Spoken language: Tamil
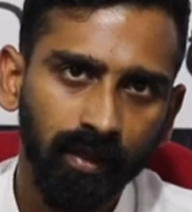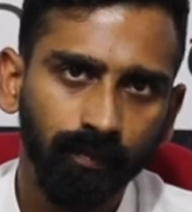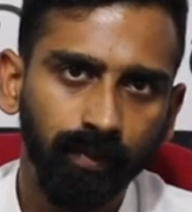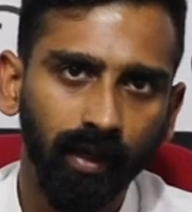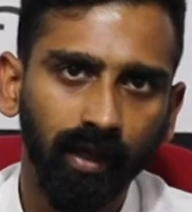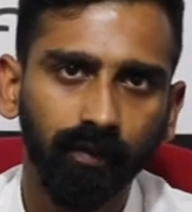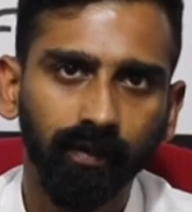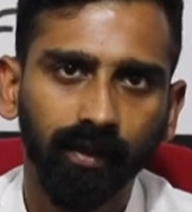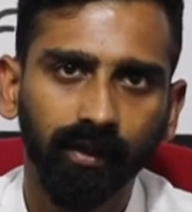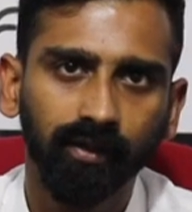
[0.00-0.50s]

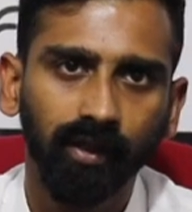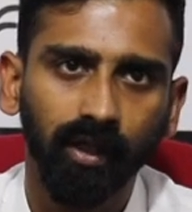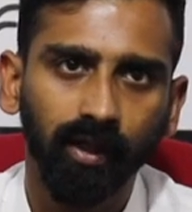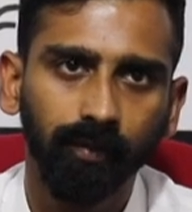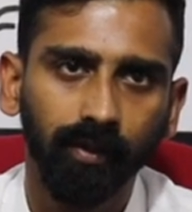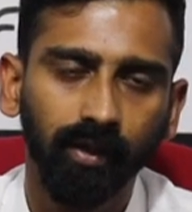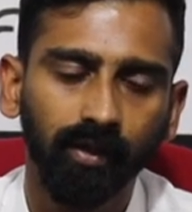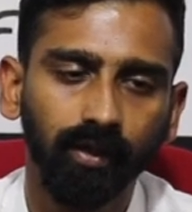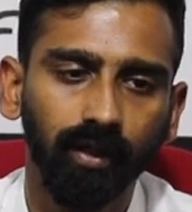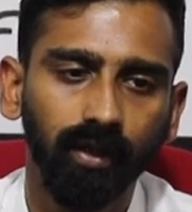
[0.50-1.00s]
பல்வேறு
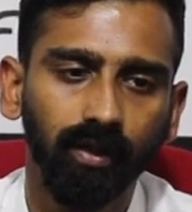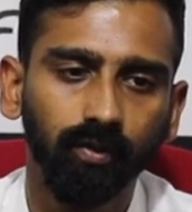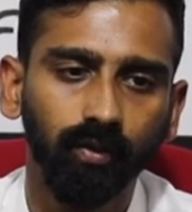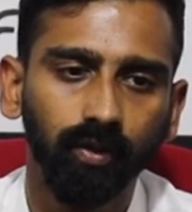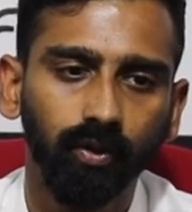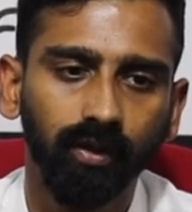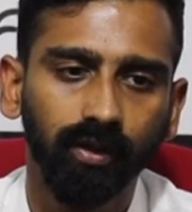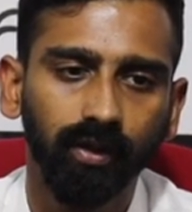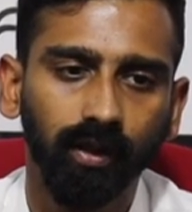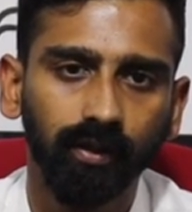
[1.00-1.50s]
தரப்பினர்கள்
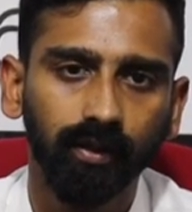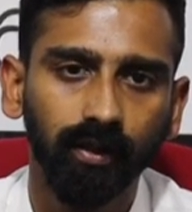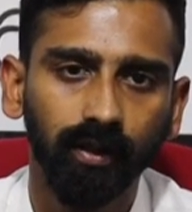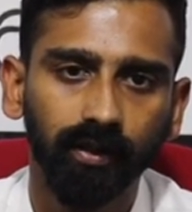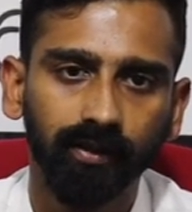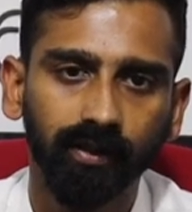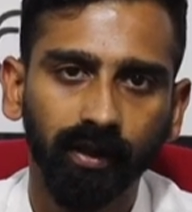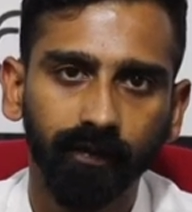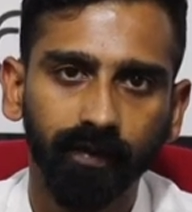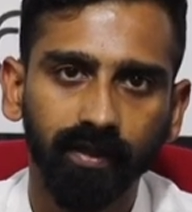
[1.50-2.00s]
அவங்களோட
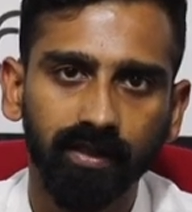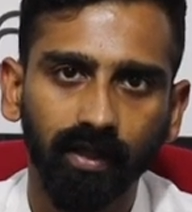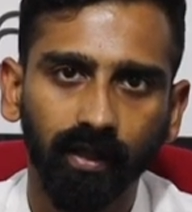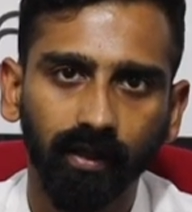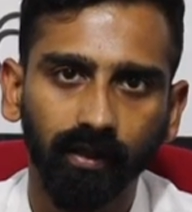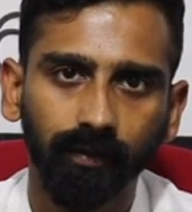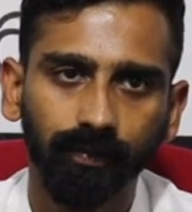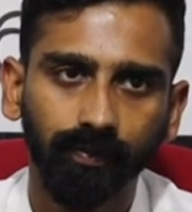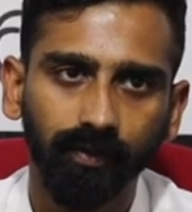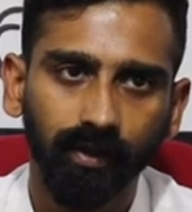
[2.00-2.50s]
கருத்துக்களை
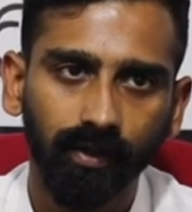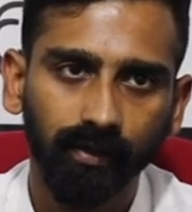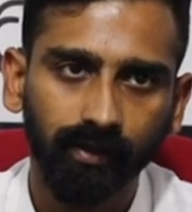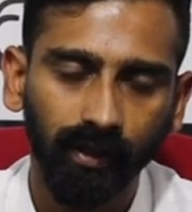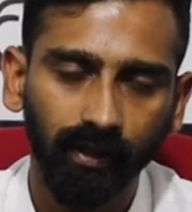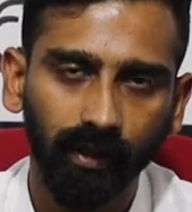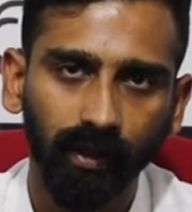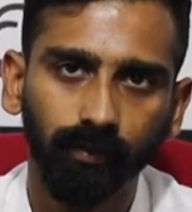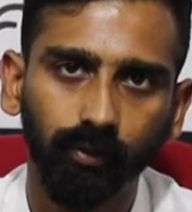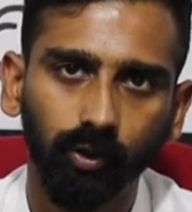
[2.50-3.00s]
தெரிவித்தாங்க
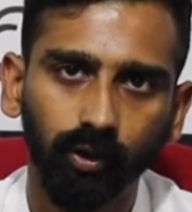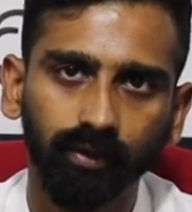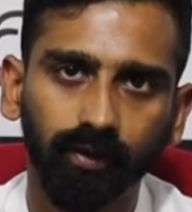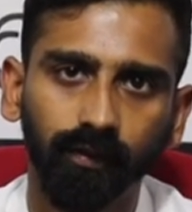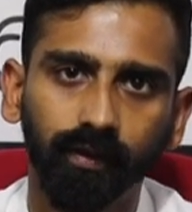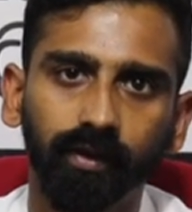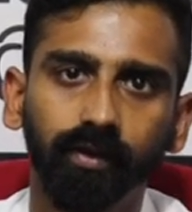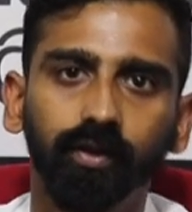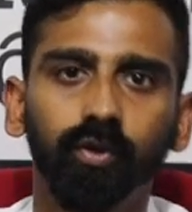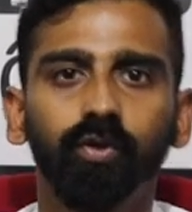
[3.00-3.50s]
எங்களை பொறுத்த
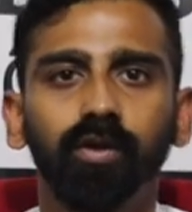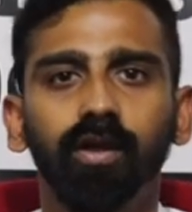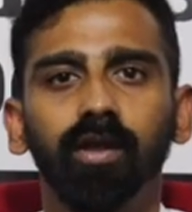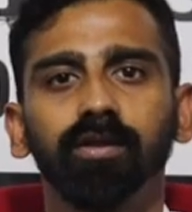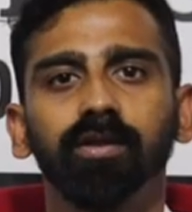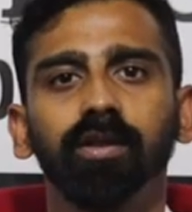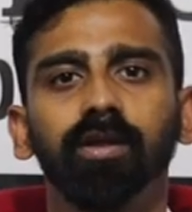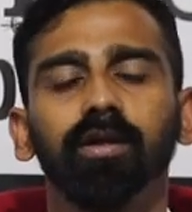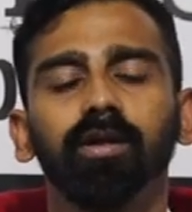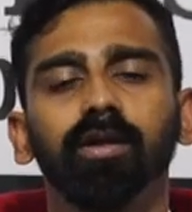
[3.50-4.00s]
வரைக்கும் நான்
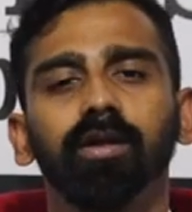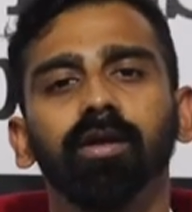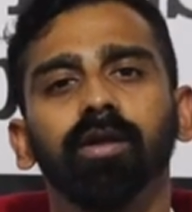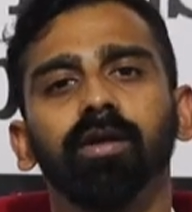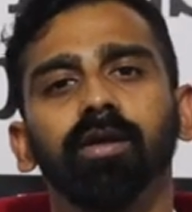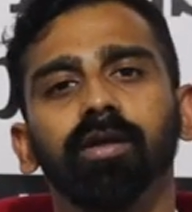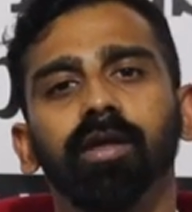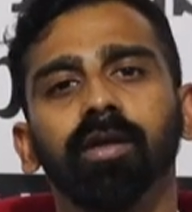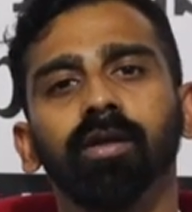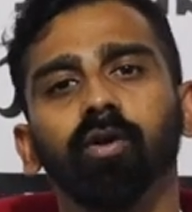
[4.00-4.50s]

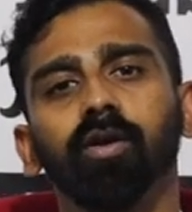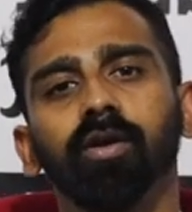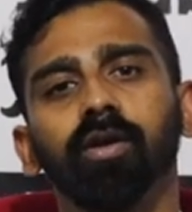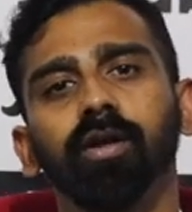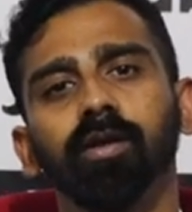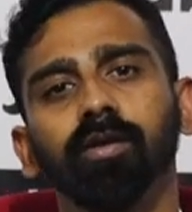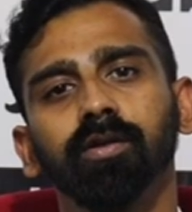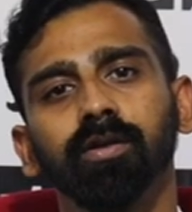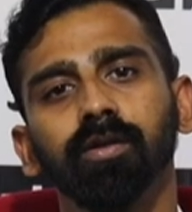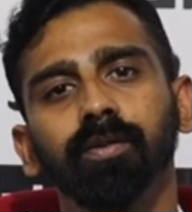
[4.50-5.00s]
என்னோட என்னோடய
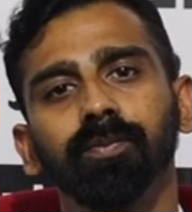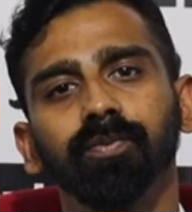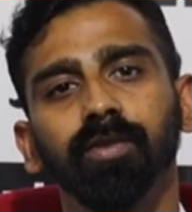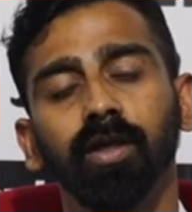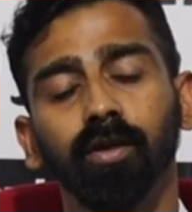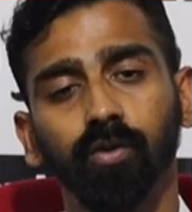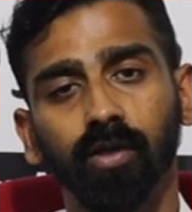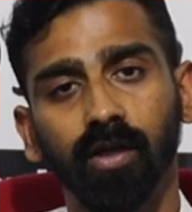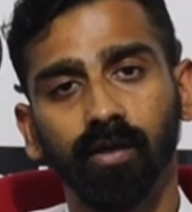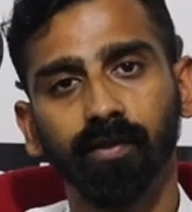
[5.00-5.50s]
கருத்து
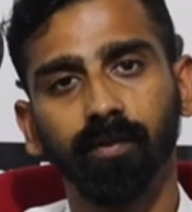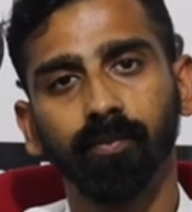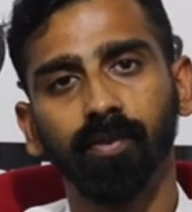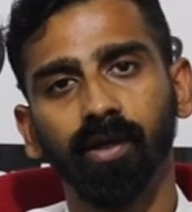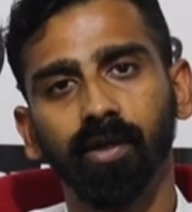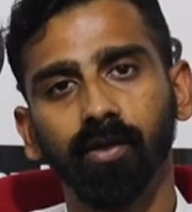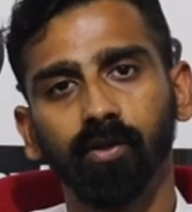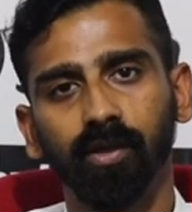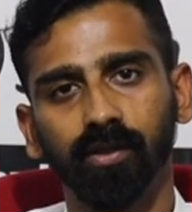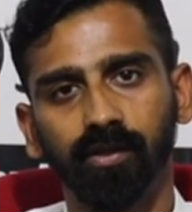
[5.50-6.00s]
என்னோடய
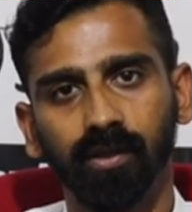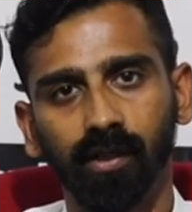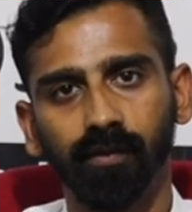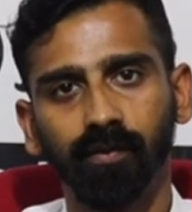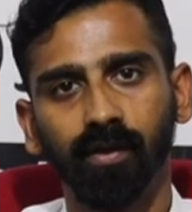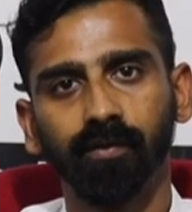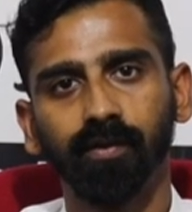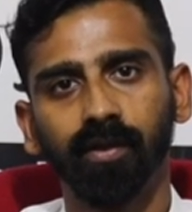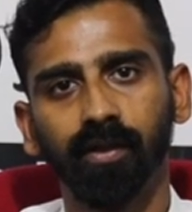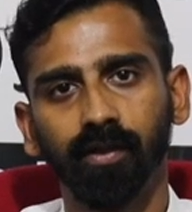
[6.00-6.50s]
அபிப்பிராயம் நான்
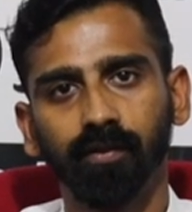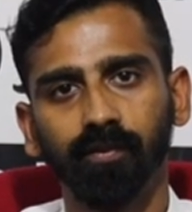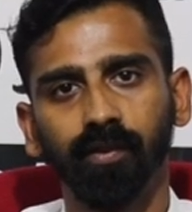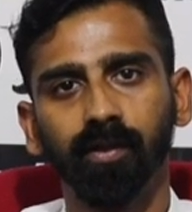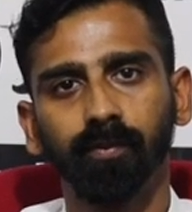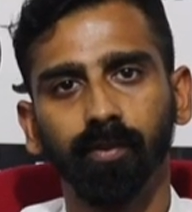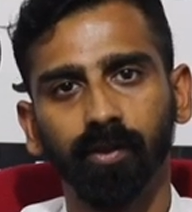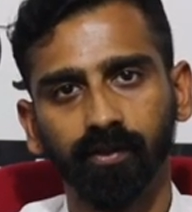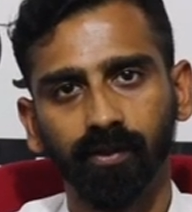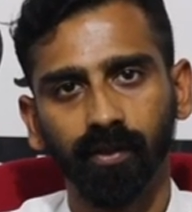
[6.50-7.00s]
தெளிவாகவே
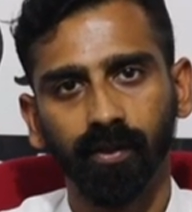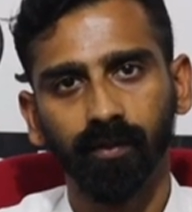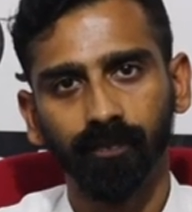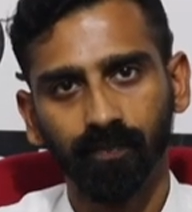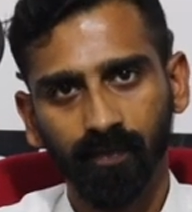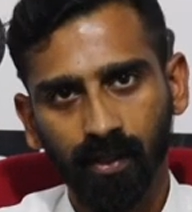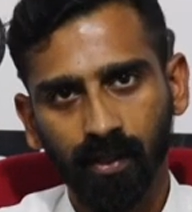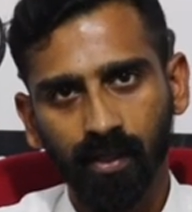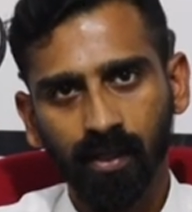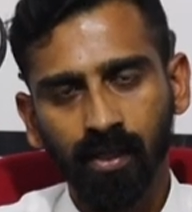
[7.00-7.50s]
வெளிப்படுத்தினேன்
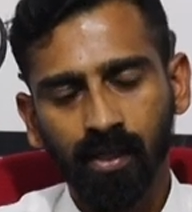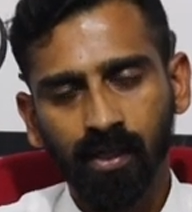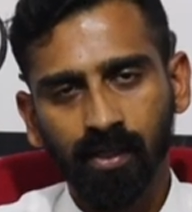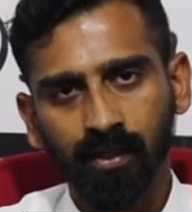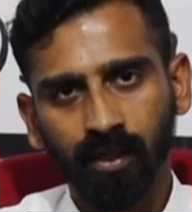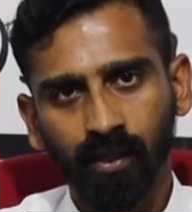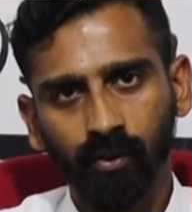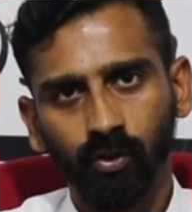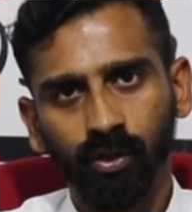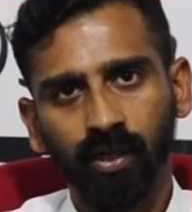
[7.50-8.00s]

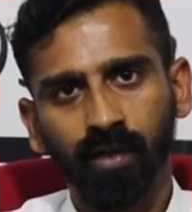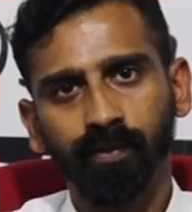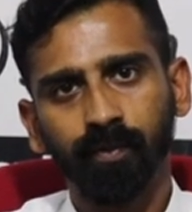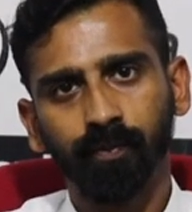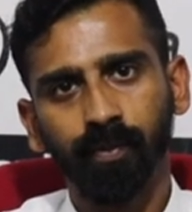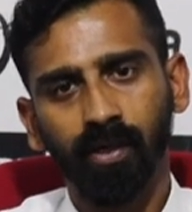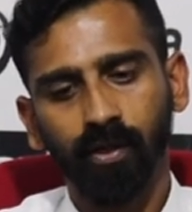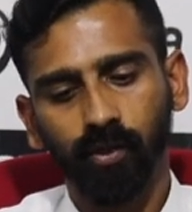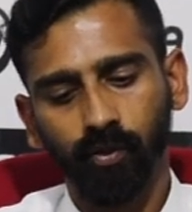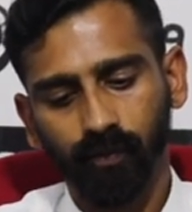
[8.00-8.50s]
என்னோடய
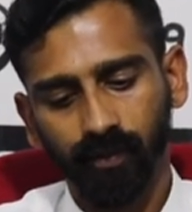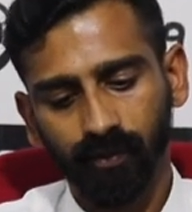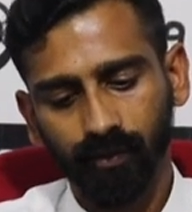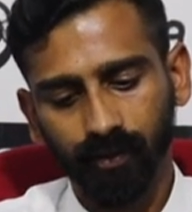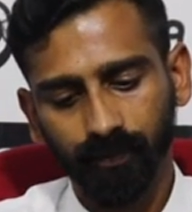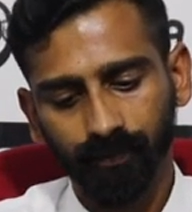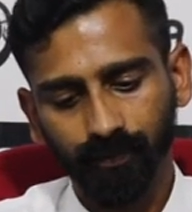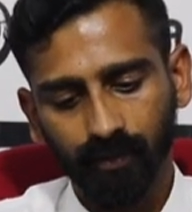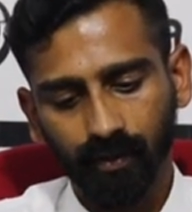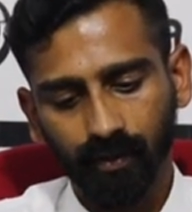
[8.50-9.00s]
அபிப்பிராயம் வந்து